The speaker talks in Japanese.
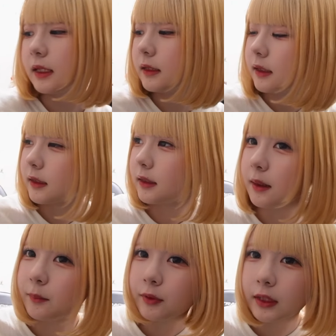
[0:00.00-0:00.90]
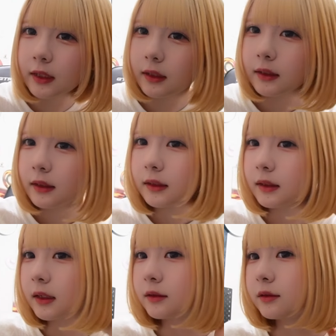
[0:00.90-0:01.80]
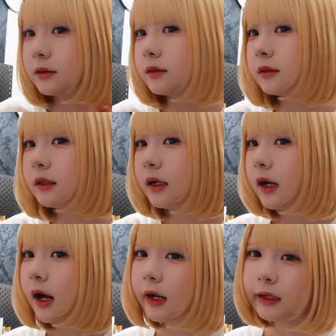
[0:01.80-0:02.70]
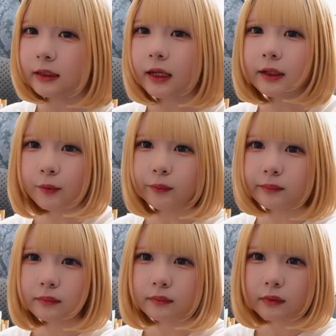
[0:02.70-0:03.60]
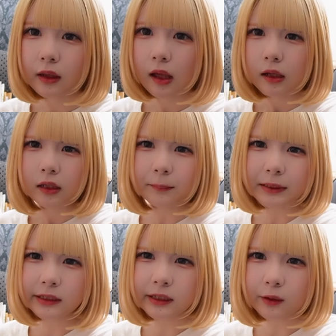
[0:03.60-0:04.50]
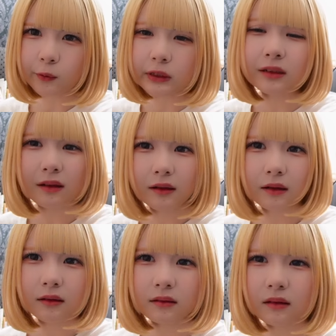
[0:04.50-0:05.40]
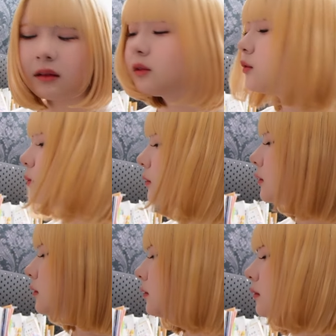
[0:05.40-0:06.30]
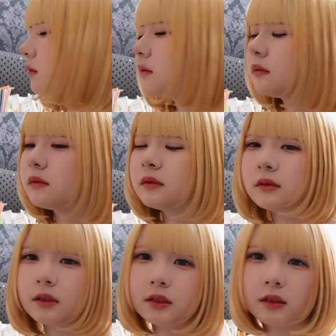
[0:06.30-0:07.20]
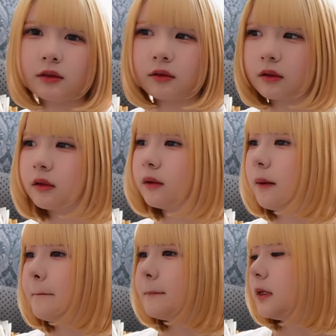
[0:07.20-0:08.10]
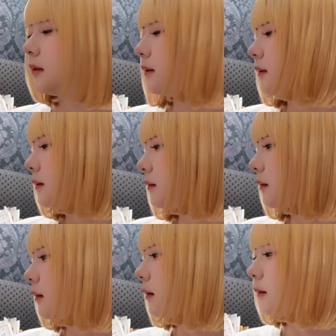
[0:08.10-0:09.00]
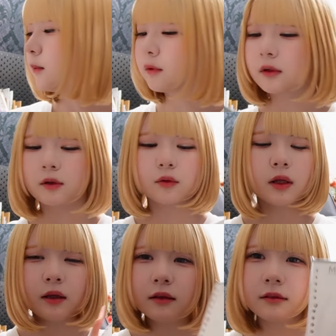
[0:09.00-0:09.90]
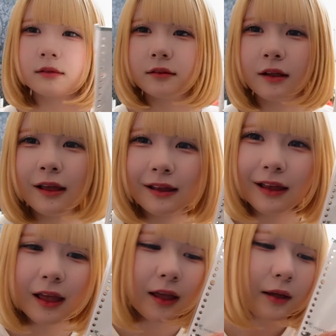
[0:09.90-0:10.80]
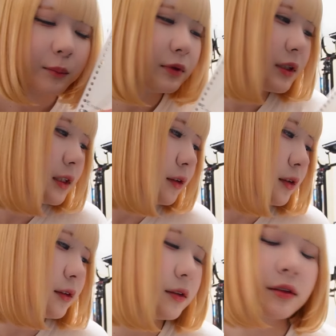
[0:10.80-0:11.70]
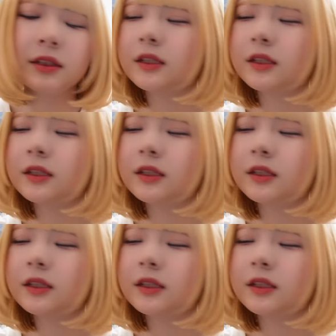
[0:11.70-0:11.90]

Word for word: で、なんか何もね、書くあれがないの。なんかめっちゃ逆光じゃない大丈夫生てるかなだからもうこれ無地のルーズ